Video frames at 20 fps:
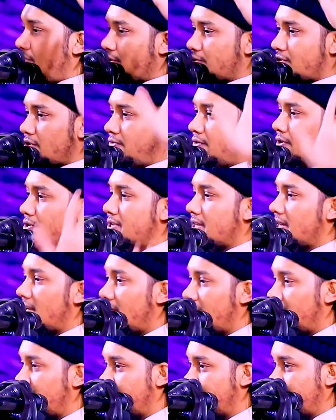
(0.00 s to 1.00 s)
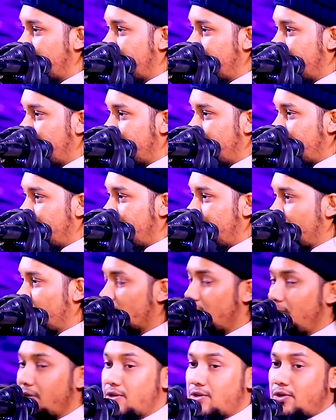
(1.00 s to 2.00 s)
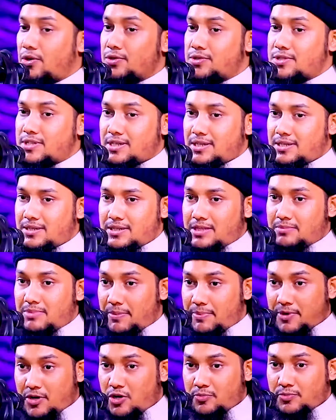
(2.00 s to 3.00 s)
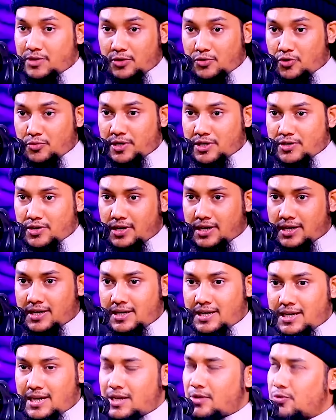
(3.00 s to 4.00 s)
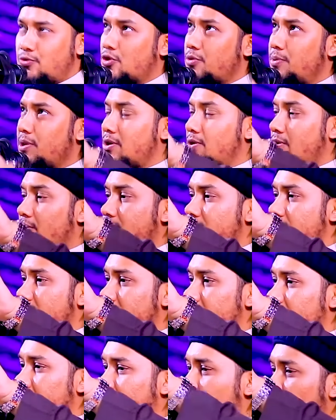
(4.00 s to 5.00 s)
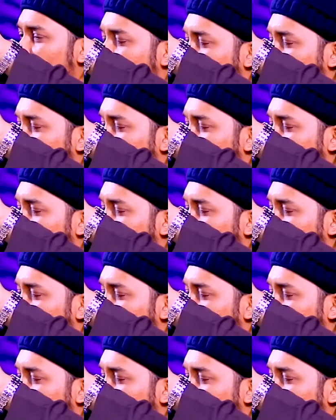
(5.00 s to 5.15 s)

ফসল ফলছে না দুর্ভিক্ষ হচ্ছে যে ভাবে কম দিলে দুর্ভিক্ষ হয় দুর্ভিক্ষ হচ্ছে কোনো